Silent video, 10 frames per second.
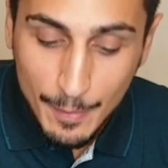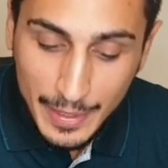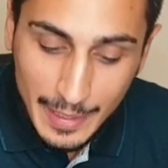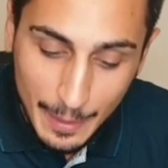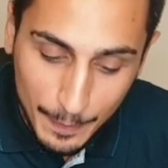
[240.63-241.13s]

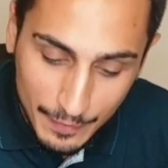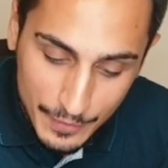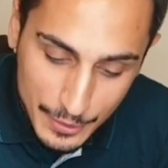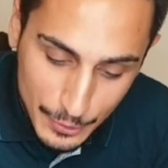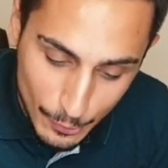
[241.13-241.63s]
Perché la
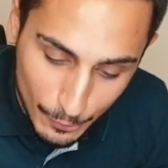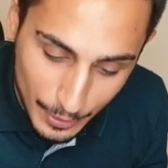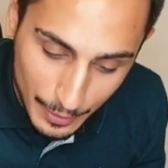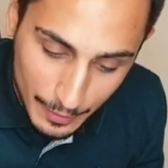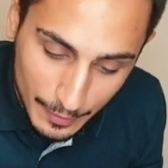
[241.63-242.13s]

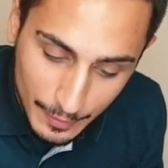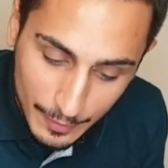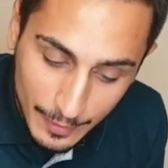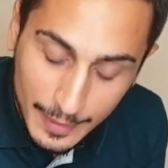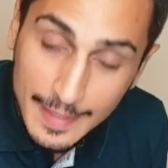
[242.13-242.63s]
previsione
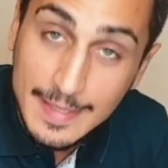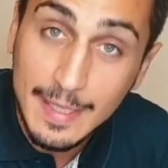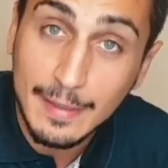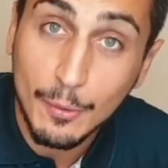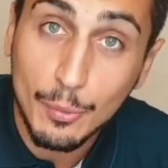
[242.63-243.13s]
che è
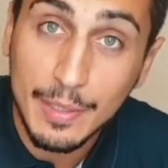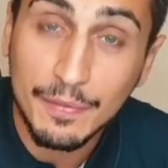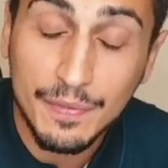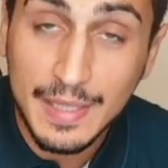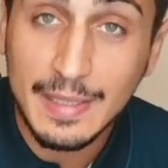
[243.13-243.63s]
stata qui
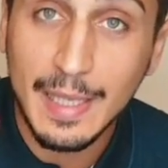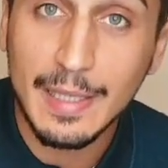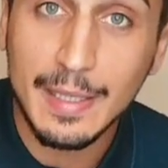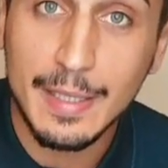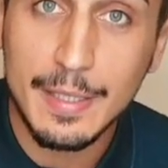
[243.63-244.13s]
fin
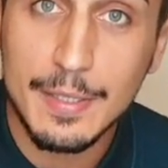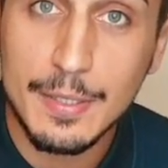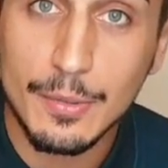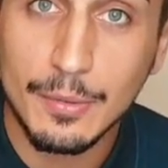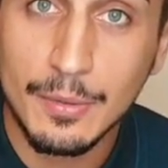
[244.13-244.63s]

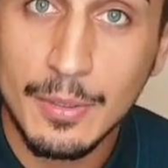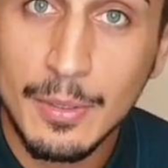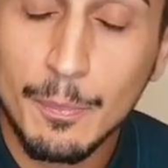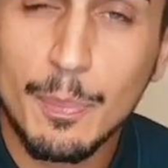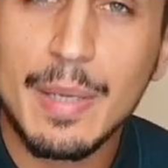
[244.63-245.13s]
dall'inizio,
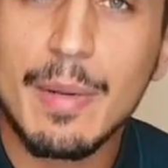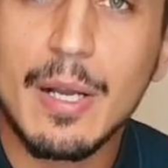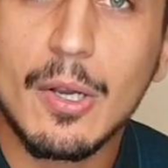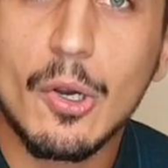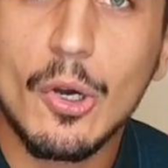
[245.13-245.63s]
prima
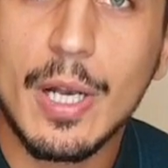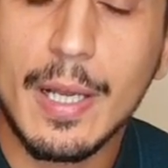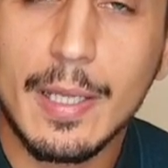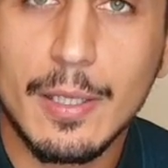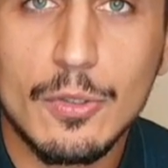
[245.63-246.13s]

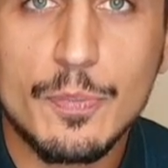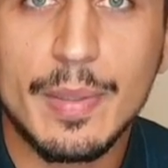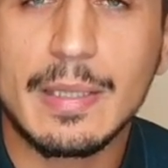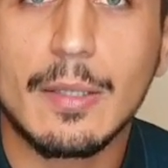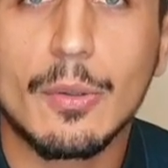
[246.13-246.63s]
ancora che lo
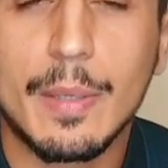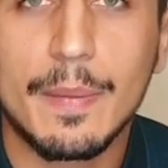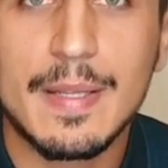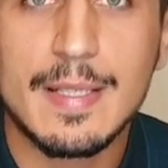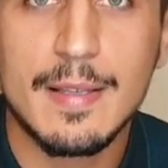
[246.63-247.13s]
spettatore
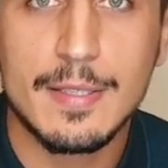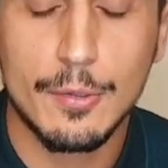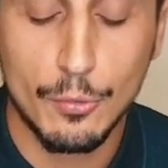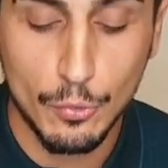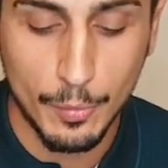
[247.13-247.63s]

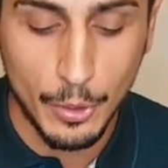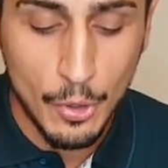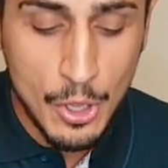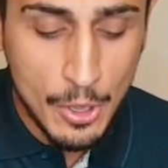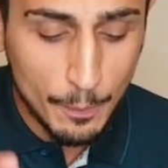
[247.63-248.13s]
pensasse a un
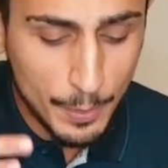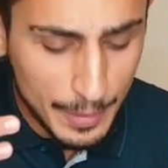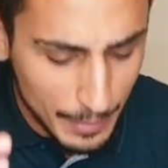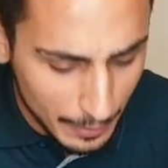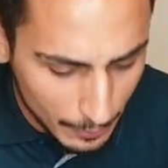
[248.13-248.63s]
numero,
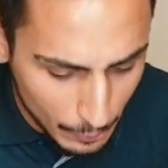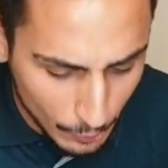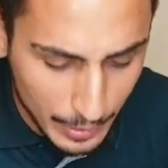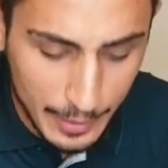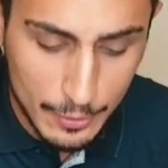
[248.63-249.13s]
prima
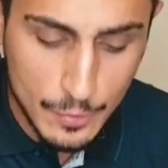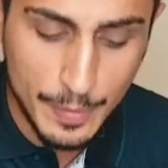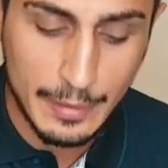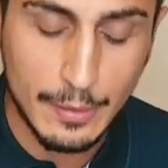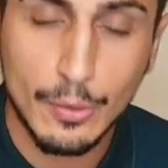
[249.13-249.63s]
ancora che lo
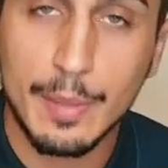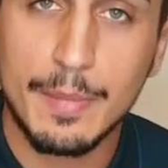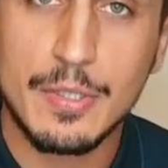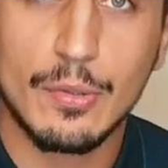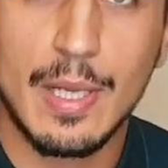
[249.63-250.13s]
spettatore
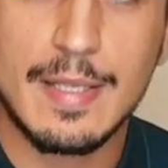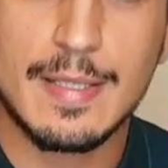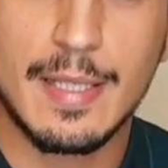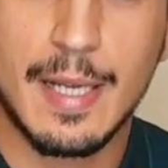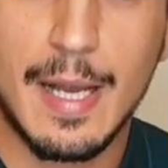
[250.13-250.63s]

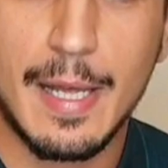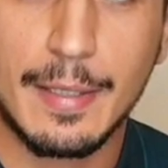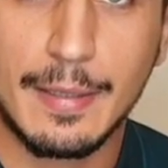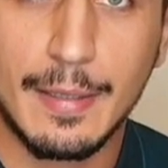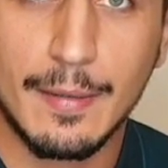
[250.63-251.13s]
mescolasse le
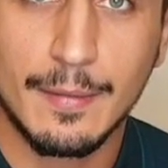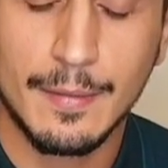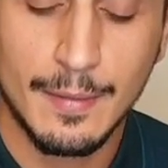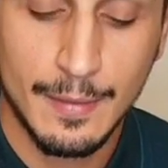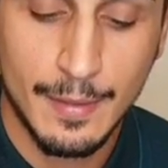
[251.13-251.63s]

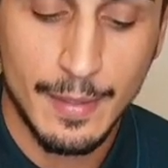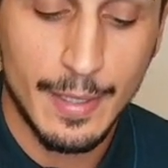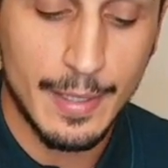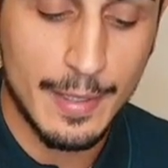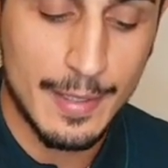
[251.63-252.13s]
carte,
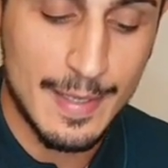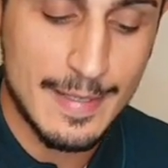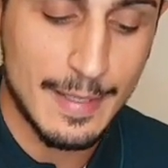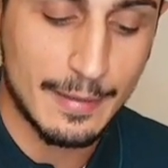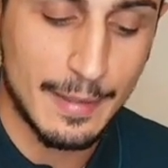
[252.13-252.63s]
era
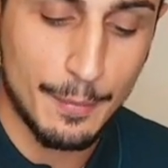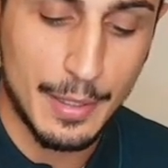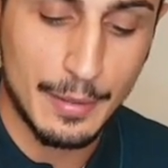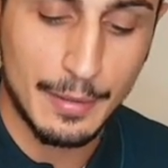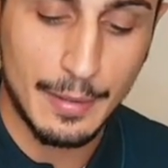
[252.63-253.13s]

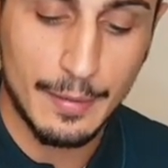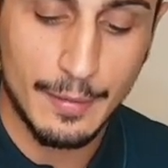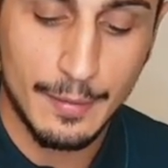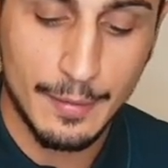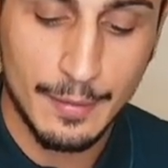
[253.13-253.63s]

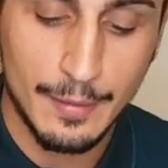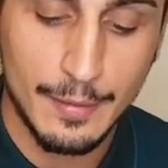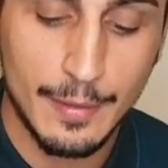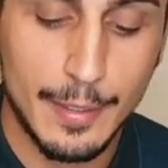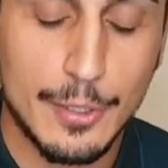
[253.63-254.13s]
esattamente
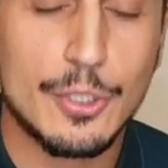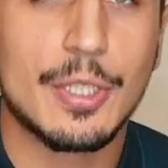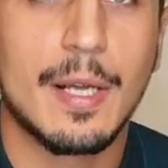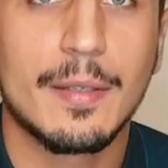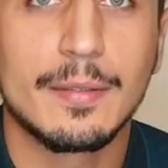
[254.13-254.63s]
la
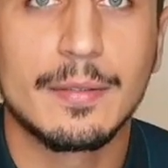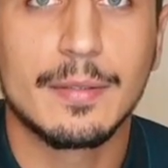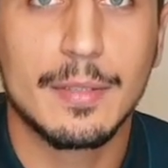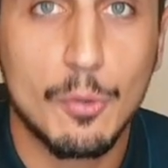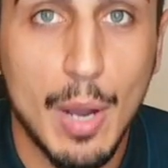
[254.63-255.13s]
regina
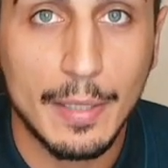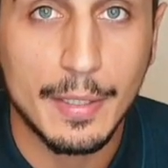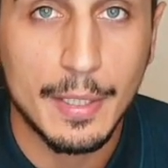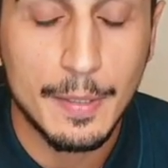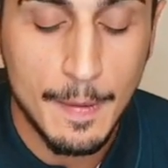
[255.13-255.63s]
di quadri.